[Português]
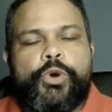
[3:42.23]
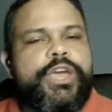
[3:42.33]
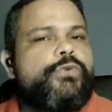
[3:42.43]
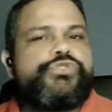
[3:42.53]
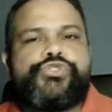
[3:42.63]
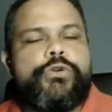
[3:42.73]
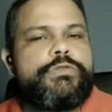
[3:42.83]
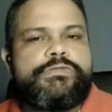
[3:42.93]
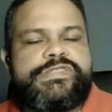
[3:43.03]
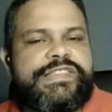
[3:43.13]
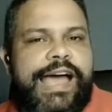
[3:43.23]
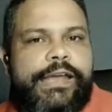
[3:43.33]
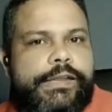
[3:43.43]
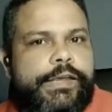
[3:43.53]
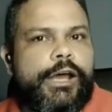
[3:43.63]
por que, que o jogo não
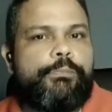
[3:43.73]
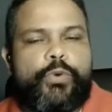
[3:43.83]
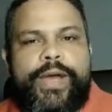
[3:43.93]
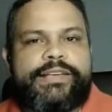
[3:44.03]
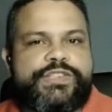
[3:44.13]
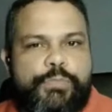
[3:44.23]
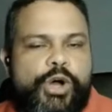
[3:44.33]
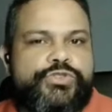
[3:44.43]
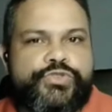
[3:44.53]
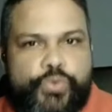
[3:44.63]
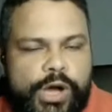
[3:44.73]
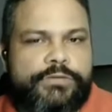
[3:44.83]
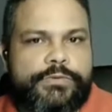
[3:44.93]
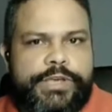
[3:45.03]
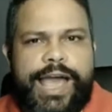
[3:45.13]
sairia para o Xbox One?